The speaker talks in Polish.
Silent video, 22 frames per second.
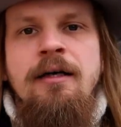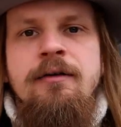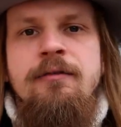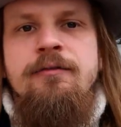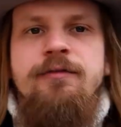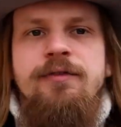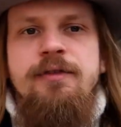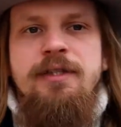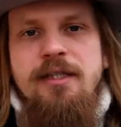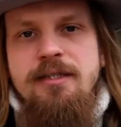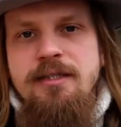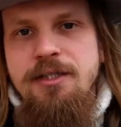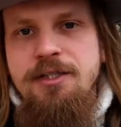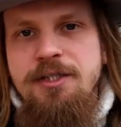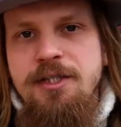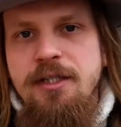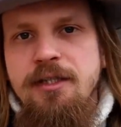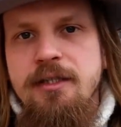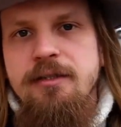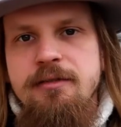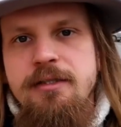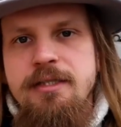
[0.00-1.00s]
w
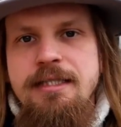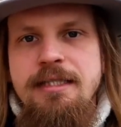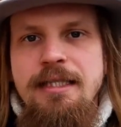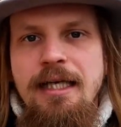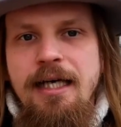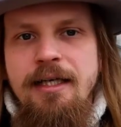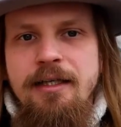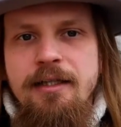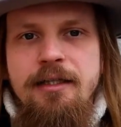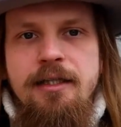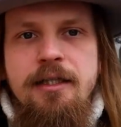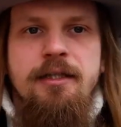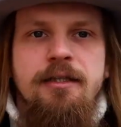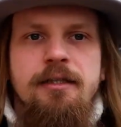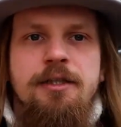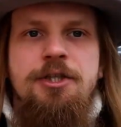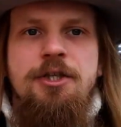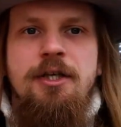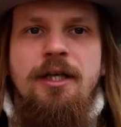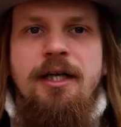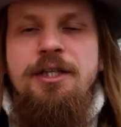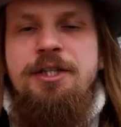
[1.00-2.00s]
zasadzie starych
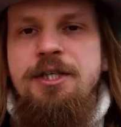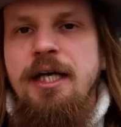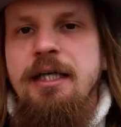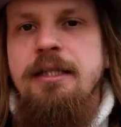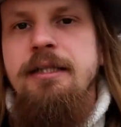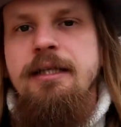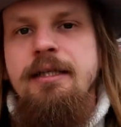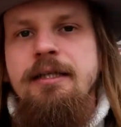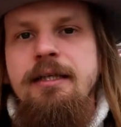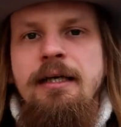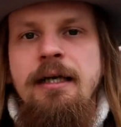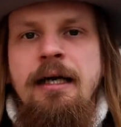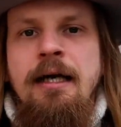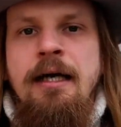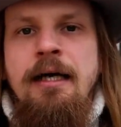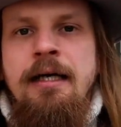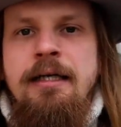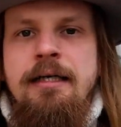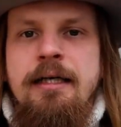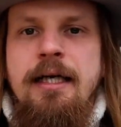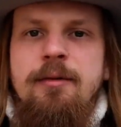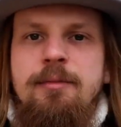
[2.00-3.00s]
szlachcianek,
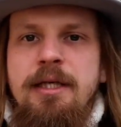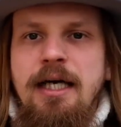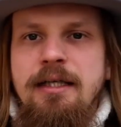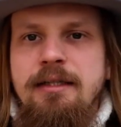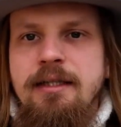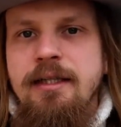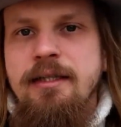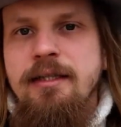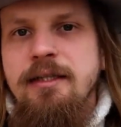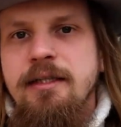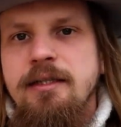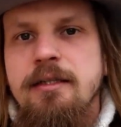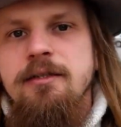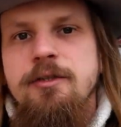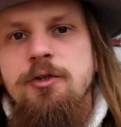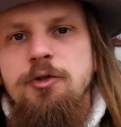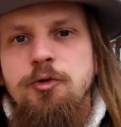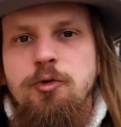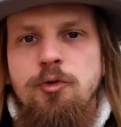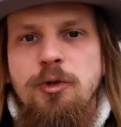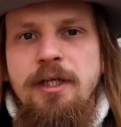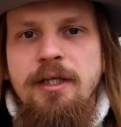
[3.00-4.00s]
hrabianek,
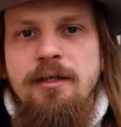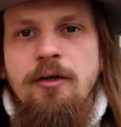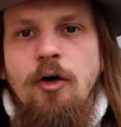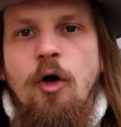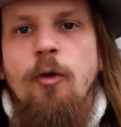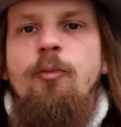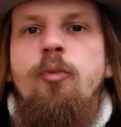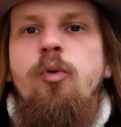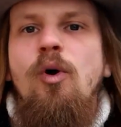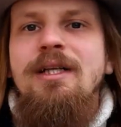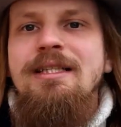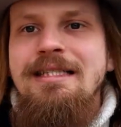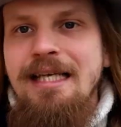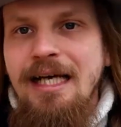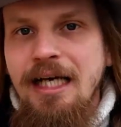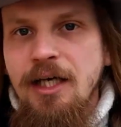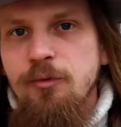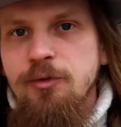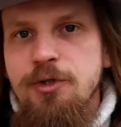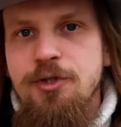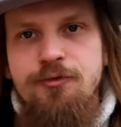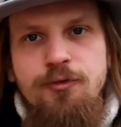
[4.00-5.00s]
które
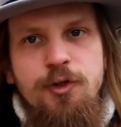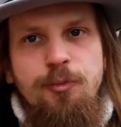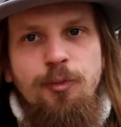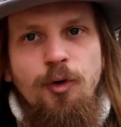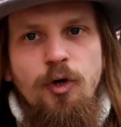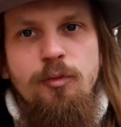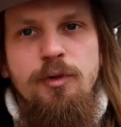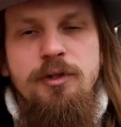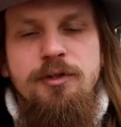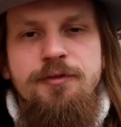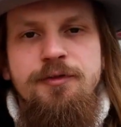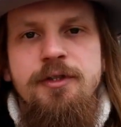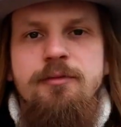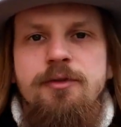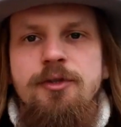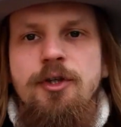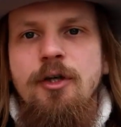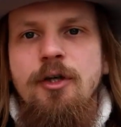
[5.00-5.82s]
opłacały swój pobyt w tym